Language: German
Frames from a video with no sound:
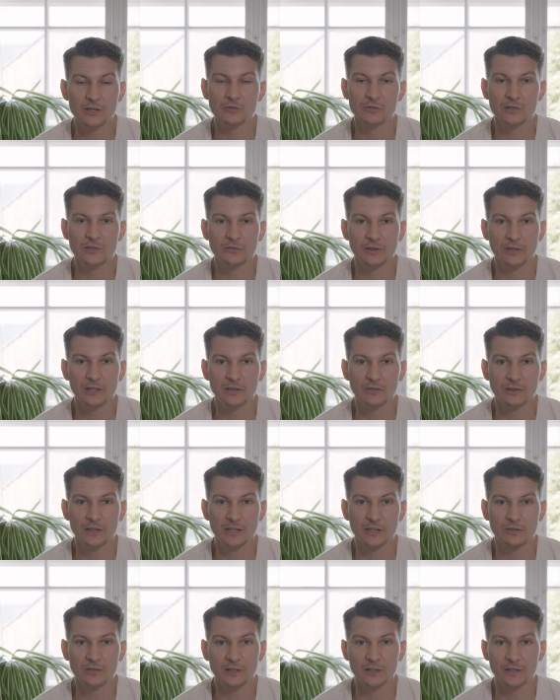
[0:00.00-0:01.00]
wirst du herausfinden,
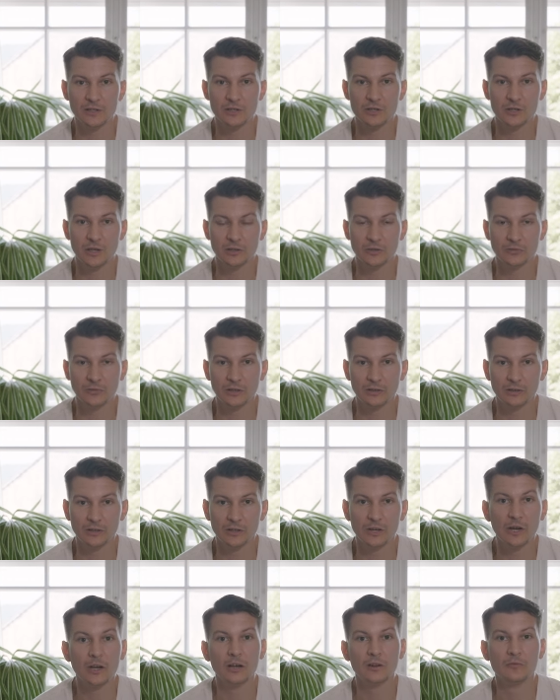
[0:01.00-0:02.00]
wenn der wieder stattfindet.